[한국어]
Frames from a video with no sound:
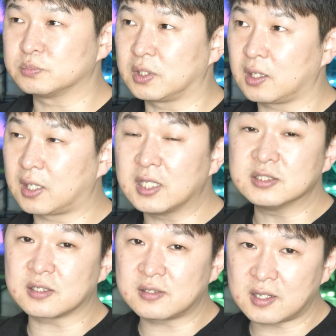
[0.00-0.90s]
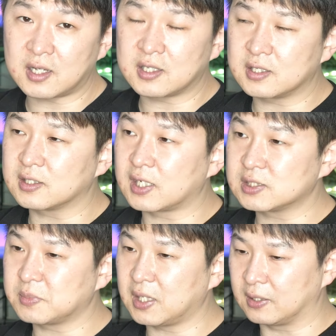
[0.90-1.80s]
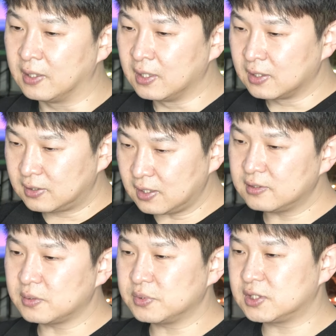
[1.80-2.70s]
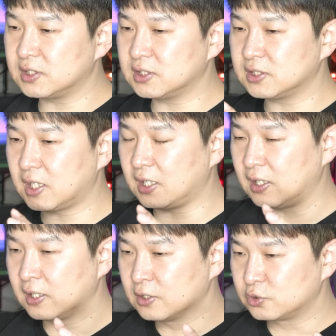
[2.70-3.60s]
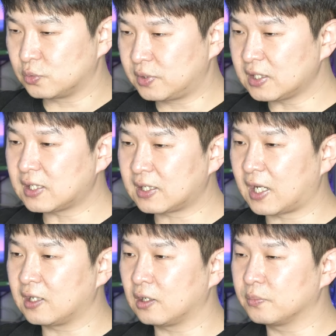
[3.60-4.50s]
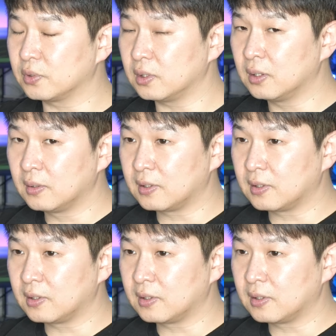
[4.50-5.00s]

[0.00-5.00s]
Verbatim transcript: 이게 개인적인 생각이기는 하지만 TSMC의 좀 생산 라인업을